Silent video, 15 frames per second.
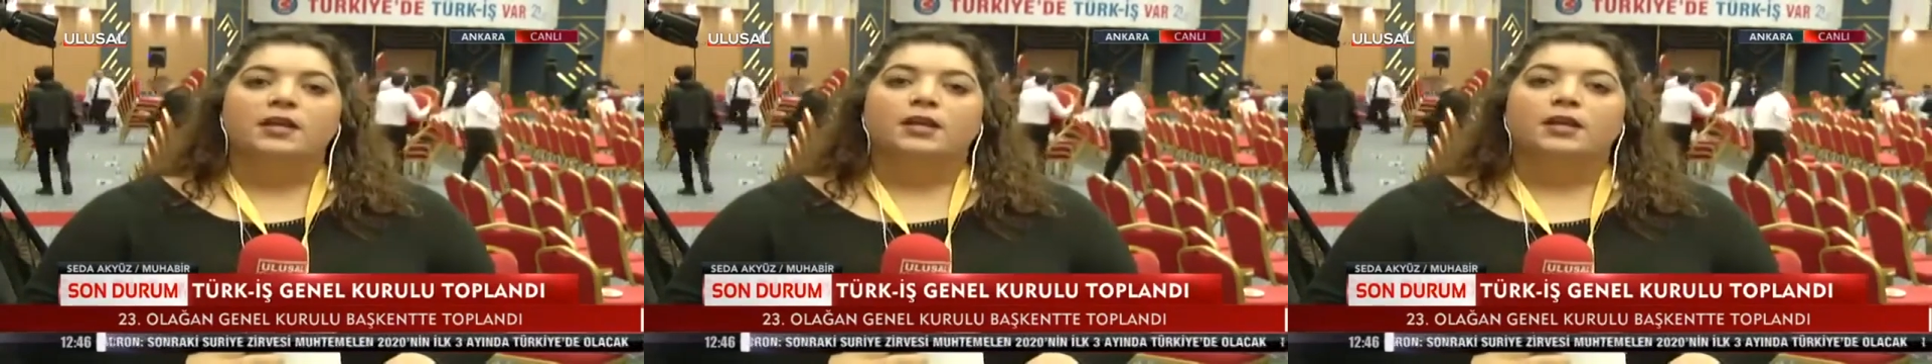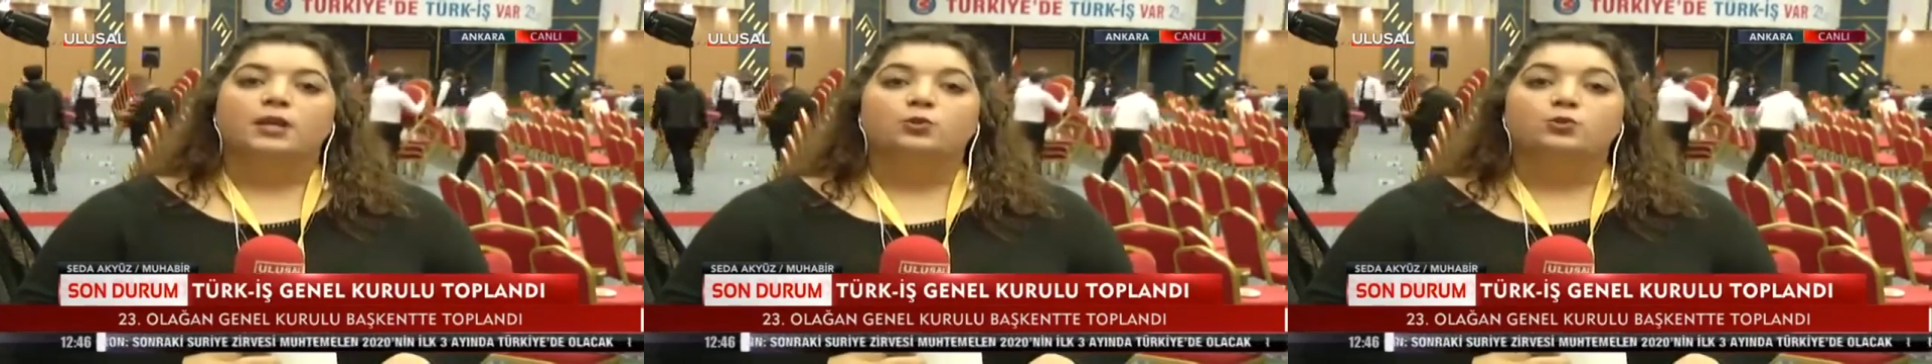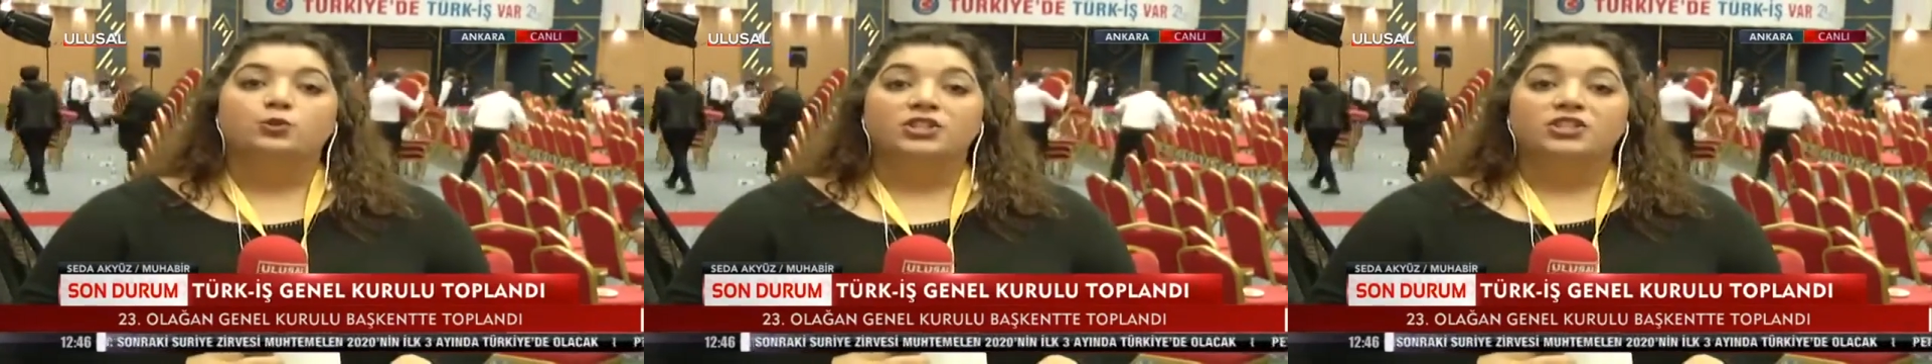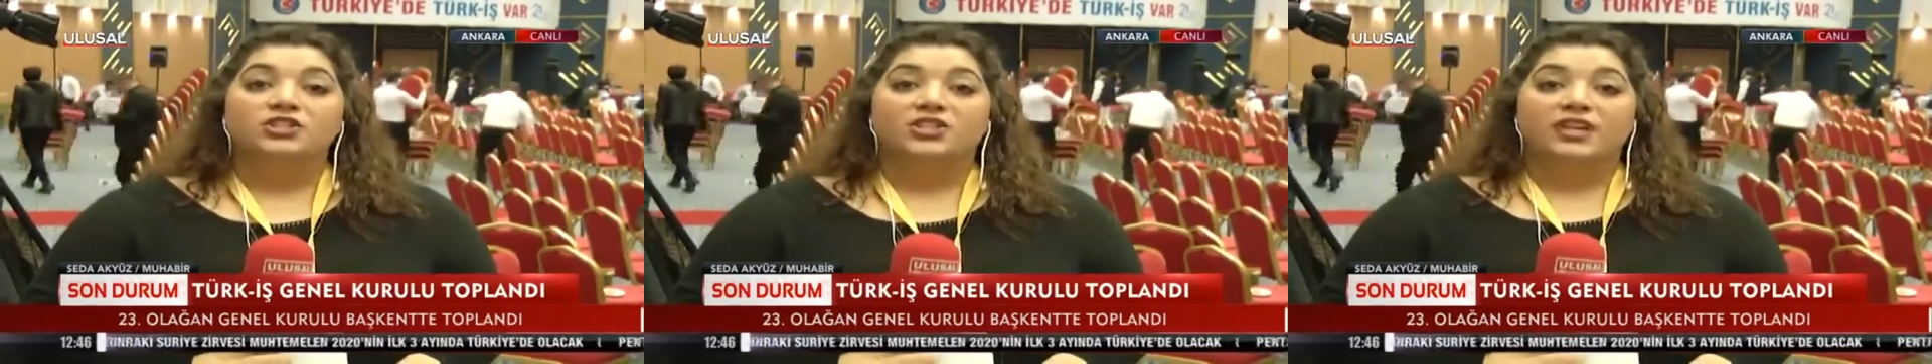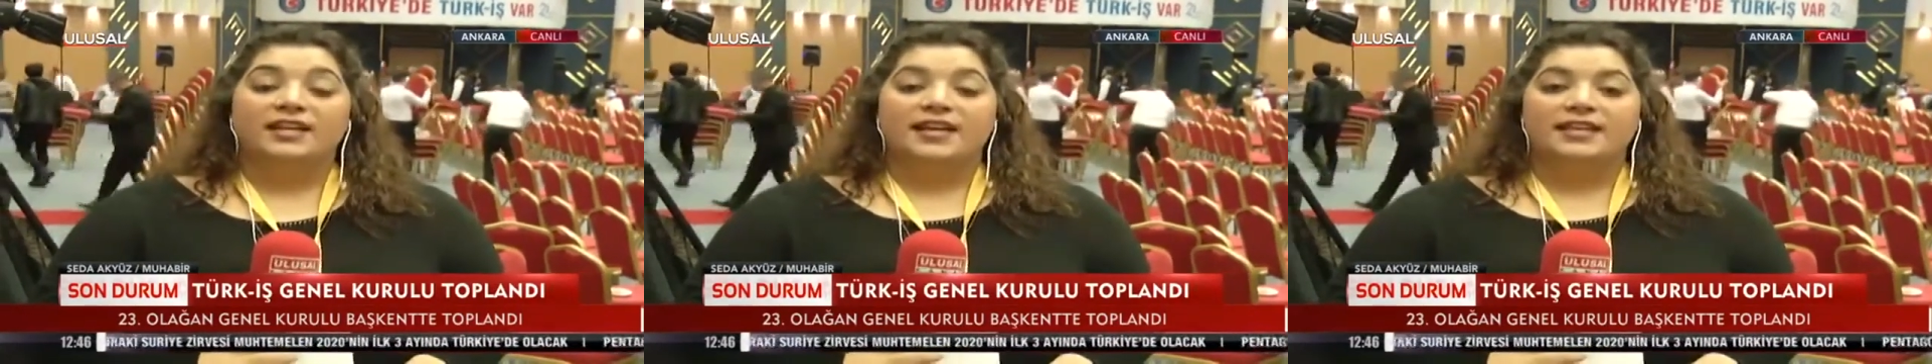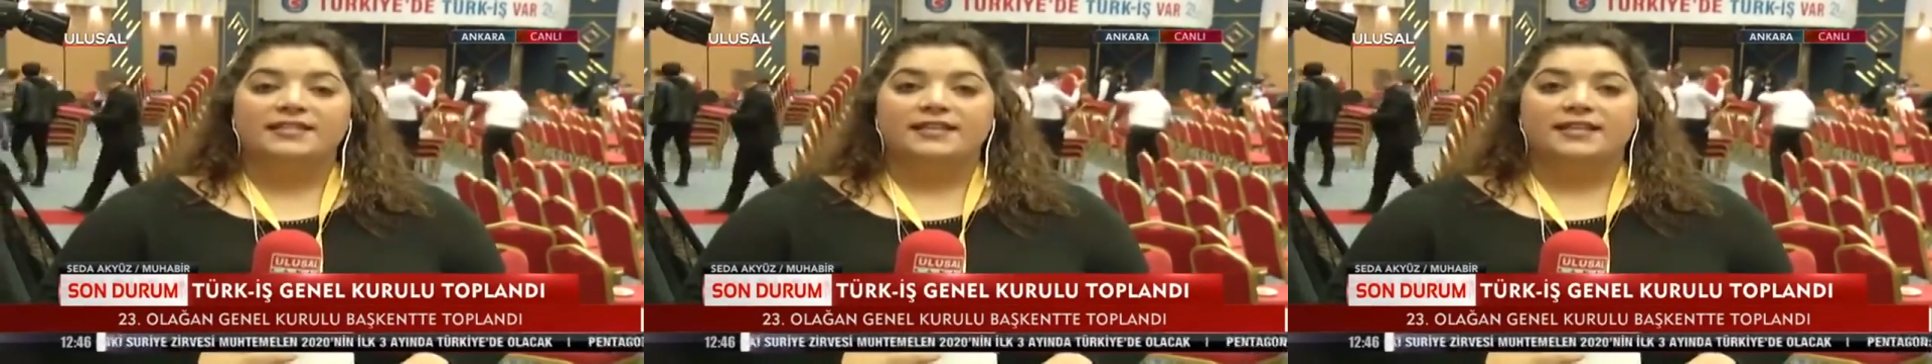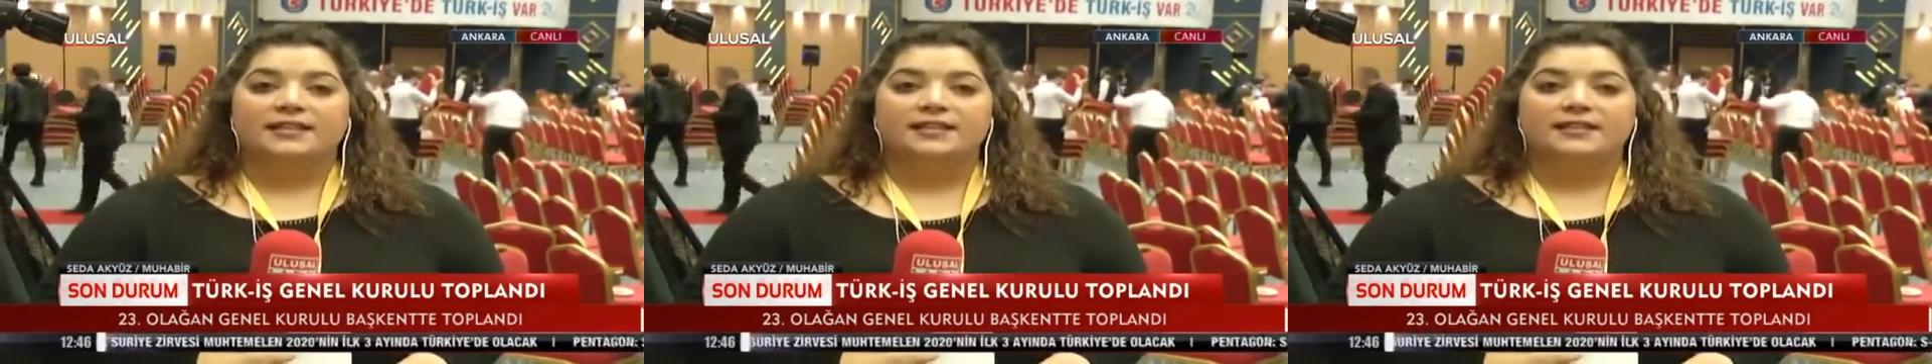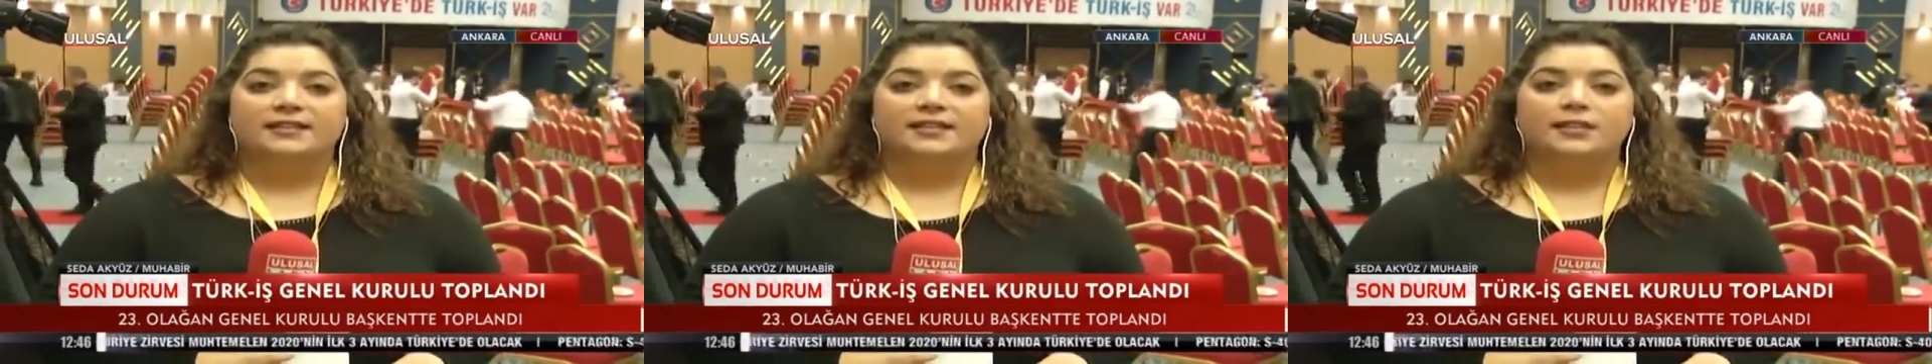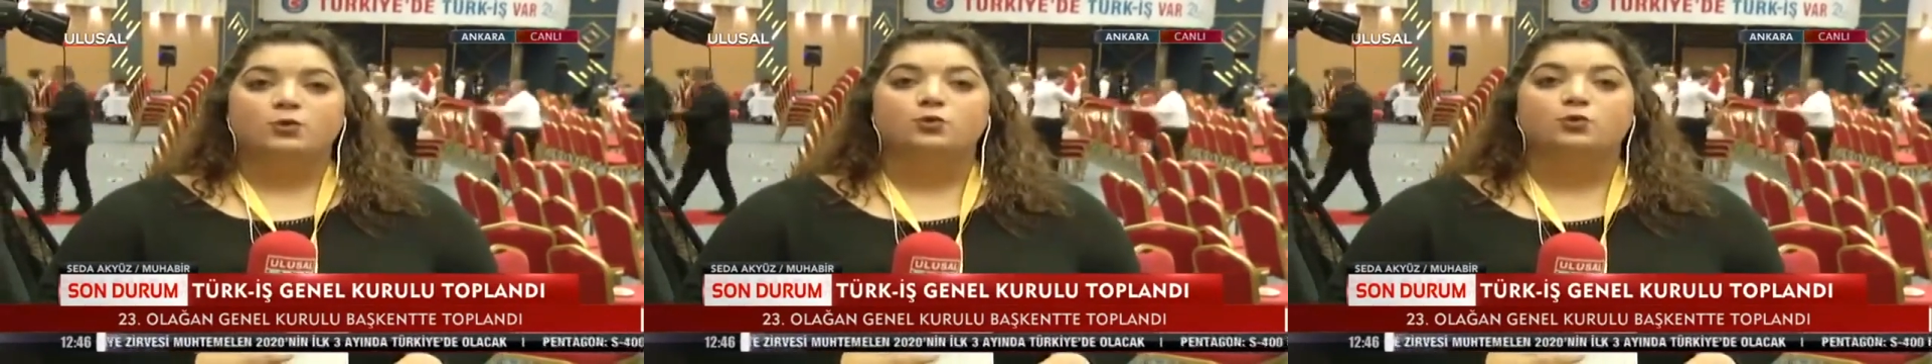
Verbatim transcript: E, Türk İş Genel Sekreteri,